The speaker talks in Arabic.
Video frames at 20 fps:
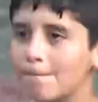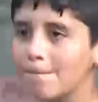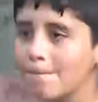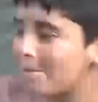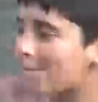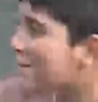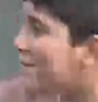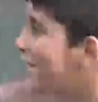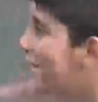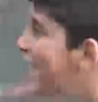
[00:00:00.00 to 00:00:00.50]
في
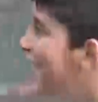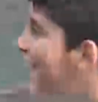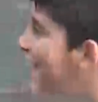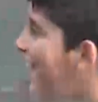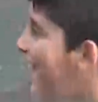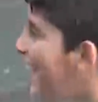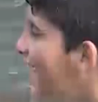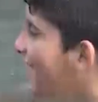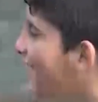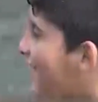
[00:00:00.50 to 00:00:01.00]
نفوس
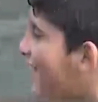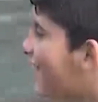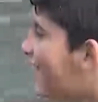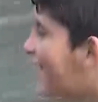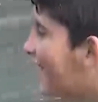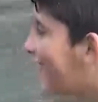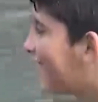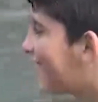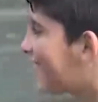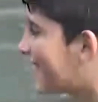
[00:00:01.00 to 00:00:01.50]
الزوار
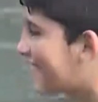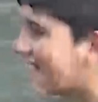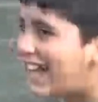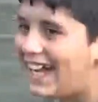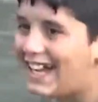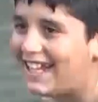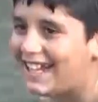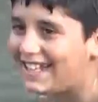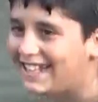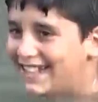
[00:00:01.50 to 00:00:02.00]

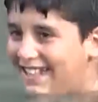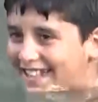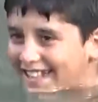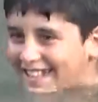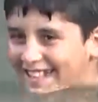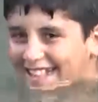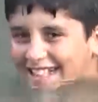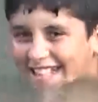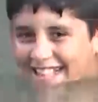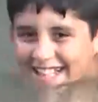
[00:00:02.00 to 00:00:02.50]
وكله
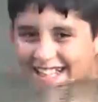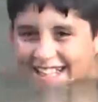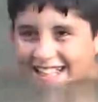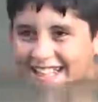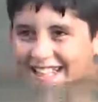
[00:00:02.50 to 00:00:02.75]
أمل أن